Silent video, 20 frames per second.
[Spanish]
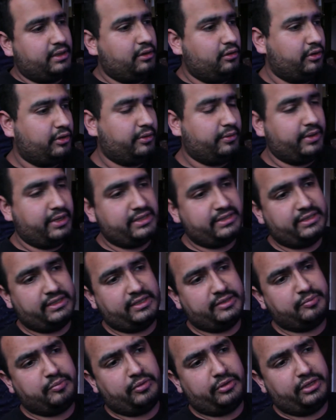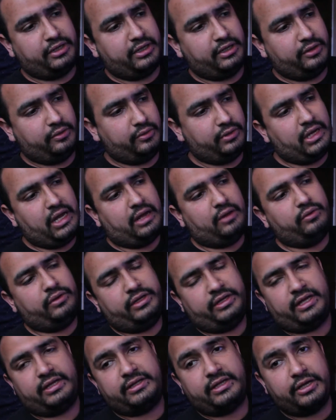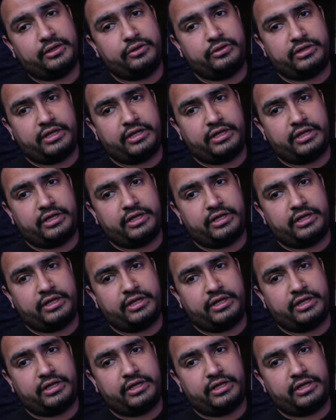lo que voy a hacer es ponerle una unidad que yo